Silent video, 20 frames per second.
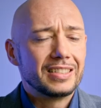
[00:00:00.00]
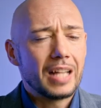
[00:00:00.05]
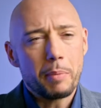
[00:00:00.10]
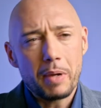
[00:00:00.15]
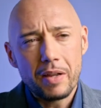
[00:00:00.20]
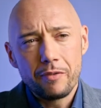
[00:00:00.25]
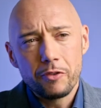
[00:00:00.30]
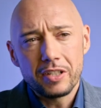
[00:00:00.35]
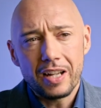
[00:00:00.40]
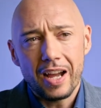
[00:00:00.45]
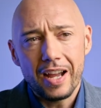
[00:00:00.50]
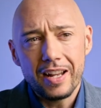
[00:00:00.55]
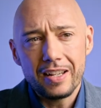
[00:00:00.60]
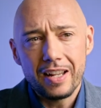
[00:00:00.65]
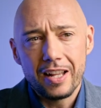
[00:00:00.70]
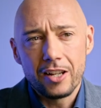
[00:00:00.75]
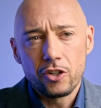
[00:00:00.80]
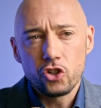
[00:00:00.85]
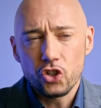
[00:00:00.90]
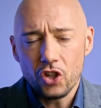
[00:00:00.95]
Dabei wird ein
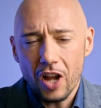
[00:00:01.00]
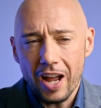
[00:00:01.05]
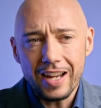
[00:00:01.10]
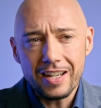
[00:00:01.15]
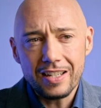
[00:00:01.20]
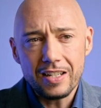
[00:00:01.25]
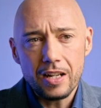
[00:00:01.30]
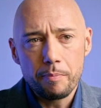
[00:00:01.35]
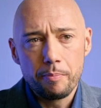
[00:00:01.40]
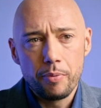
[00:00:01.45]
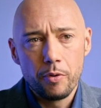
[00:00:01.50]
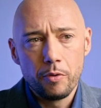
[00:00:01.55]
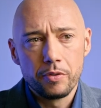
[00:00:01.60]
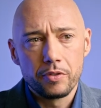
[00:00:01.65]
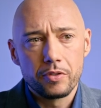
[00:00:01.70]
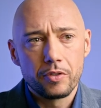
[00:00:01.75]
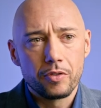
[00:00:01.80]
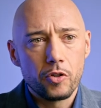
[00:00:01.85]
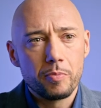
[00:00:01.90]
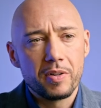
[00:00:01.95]
entscheidender
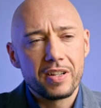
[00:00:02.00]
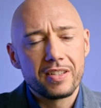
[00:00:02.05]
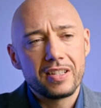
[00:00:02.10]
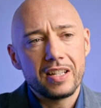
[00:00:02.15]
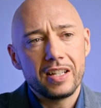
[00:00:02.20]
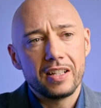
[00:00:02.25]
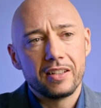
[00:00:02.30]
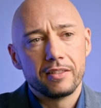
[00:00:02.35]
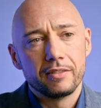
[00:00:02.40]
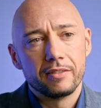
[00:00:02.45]
Punkt übersehen.